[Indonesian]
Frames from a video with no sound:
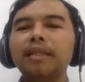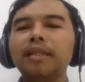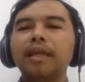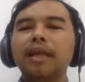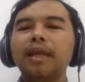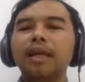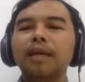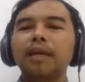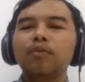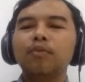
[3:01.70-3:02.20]

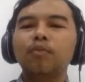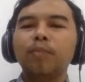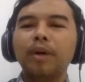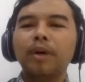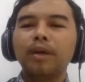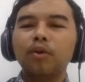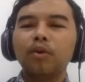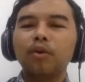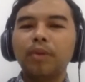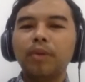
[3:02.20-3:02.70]
terhadap
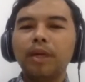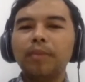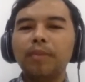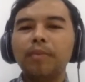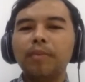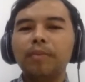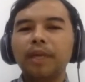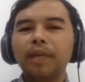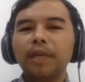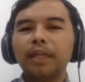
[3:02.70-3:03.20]
upaya-upaya
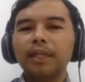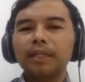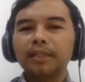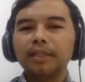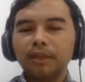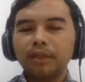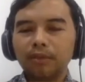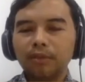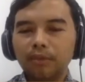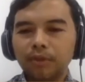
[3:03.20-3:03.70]

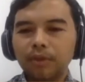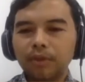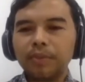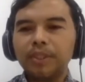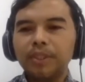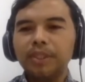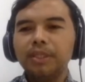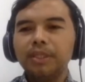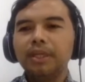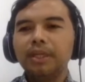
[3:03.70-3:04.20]
pemberantasan
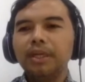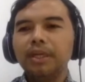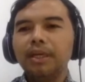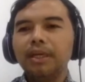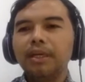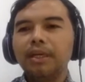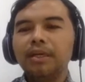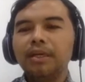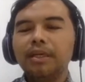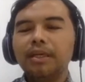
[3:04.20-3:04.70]
korupsi
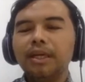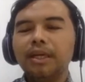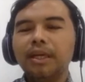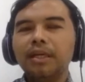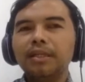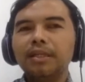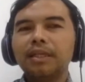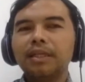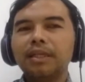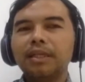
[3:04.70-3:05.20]

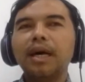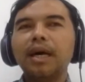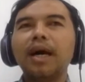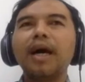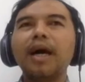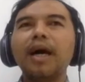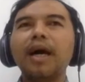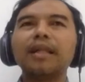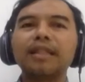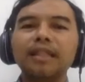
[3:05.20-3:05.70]
yang sedang
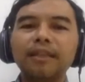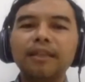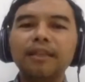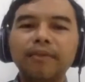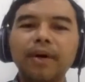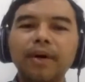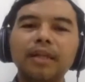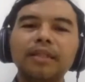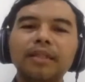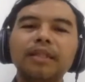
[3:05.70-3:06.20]

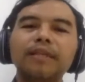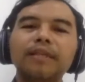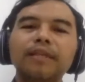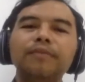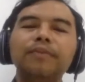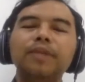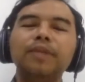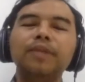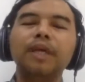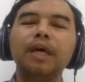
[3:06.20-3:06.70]

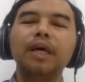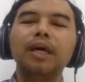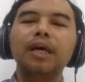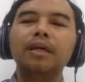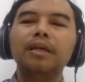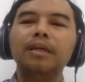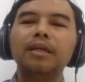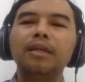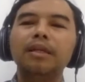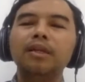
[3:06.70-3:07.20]
aktif-aktifnya
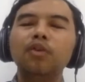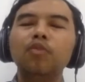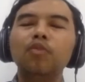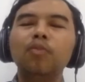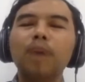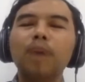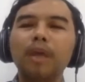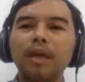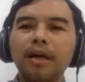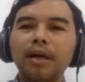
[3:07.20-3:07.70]

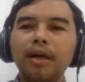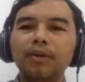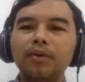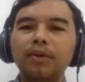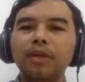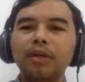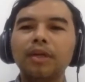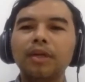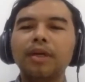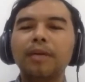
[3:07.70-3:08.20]
diupayakan
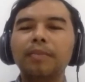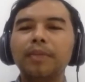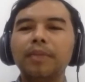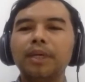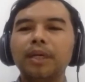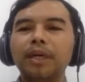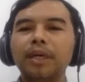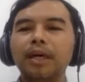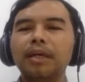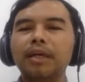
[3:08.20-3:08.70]
oleh
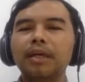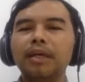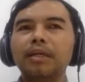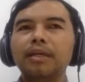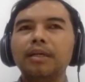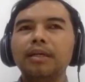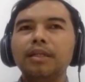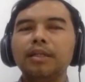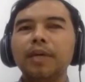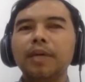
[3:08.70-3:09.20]
KPK
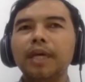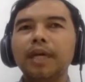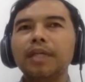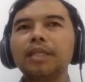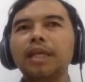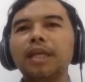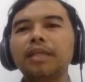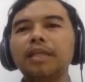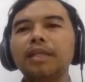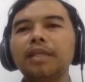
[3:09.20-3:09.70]
sebagai
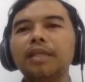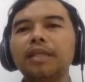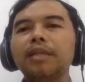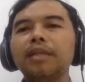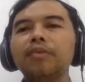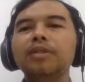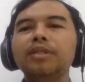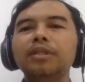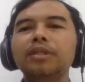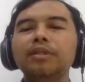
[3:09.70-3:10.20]
salah
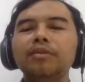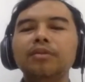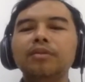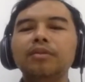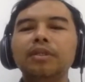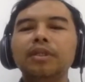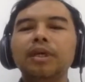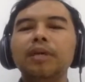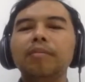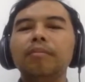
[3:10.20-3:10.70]
satu
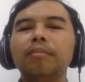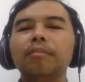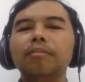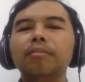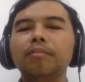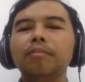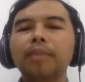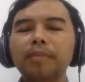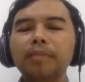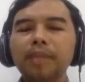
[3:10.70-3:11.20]
institusi yang
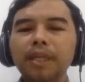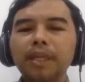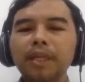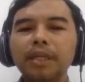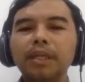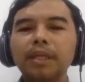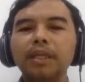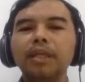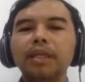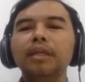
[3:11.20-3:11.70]

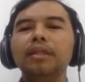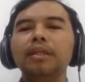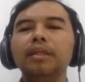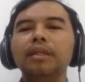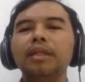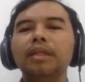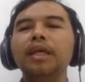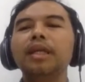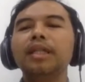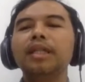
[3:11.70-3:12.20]
memiliki
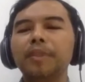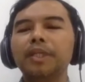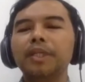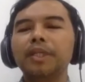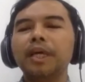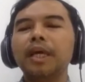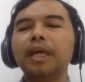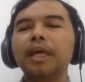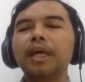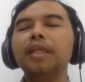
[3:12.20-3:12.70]
tingkat
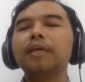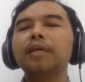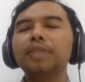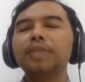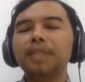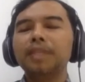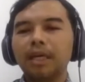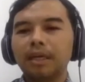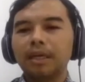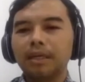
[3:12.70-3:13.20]
kepercayaan yang
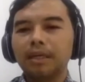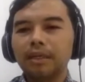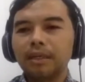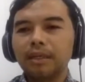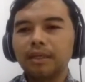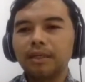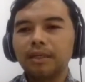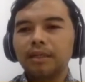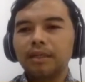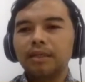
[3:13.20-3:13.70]
besar
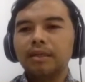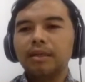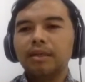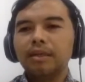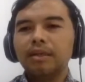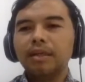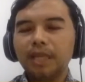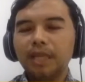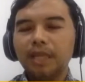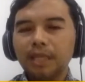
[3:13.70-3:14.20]

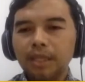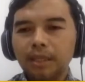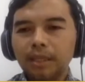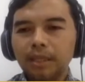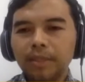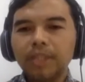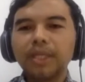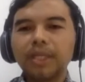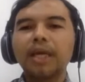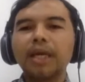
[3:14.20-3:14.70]
dari
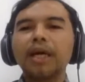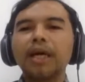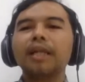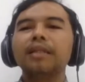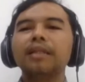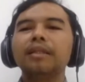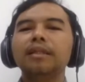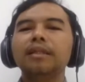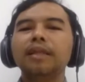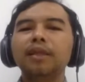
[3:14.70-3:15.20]
masyarakat
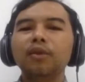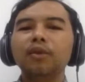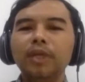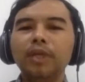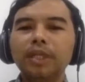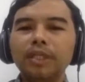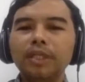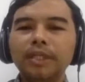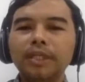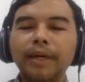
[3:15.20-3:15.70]
di
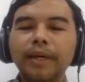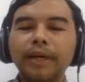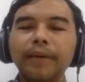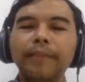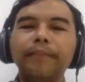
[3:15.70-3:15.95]
Indonesia.